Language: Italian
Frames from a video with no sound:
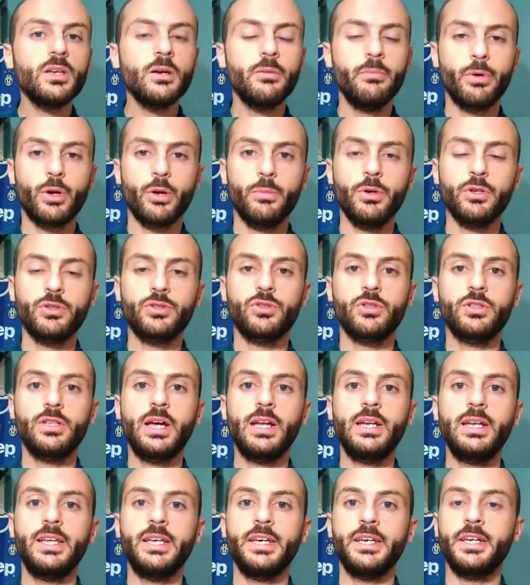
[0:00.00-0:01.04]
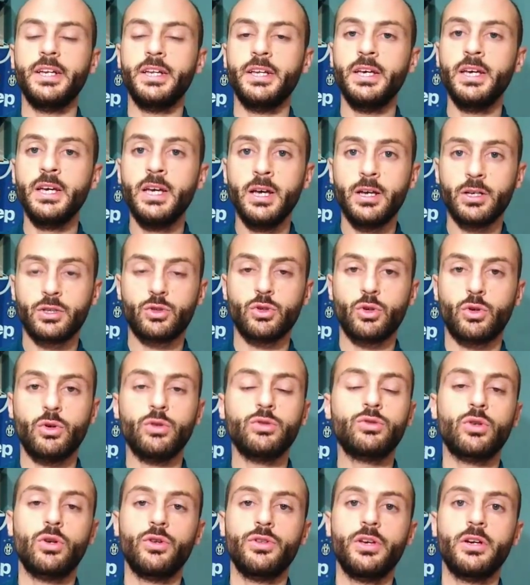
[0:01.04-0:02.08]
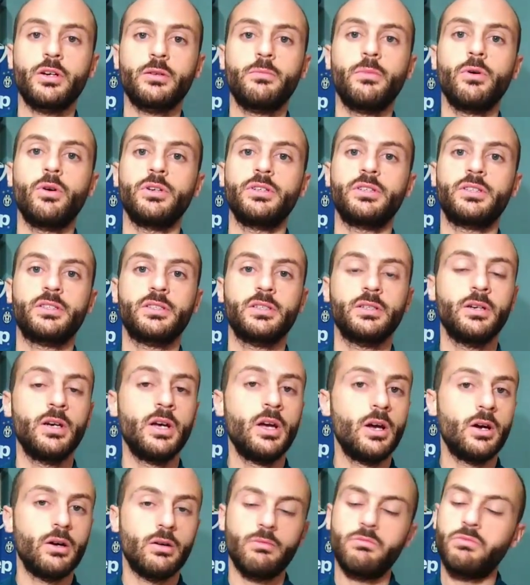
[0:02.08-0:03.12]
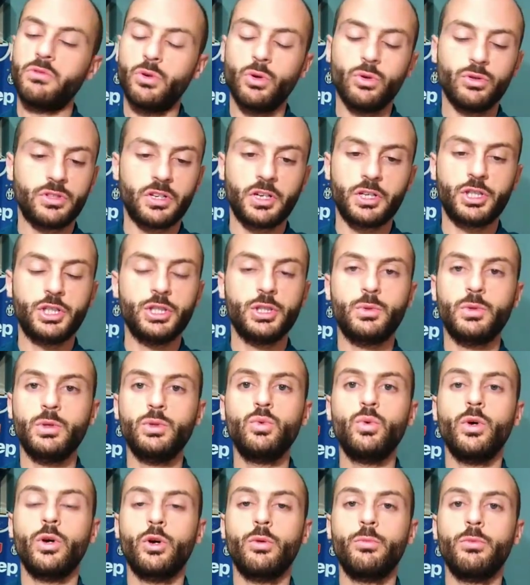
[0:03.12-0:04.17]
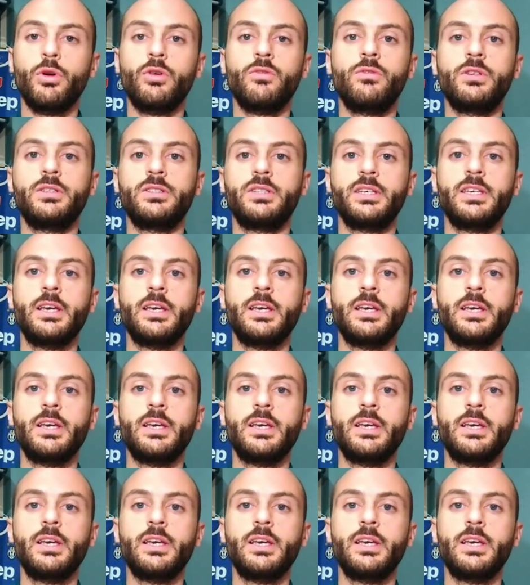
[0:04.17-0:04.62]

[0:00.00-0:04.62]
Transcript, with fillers: proposto da Allegri su, contro gli Young Boys o 3-5-2 come lo volete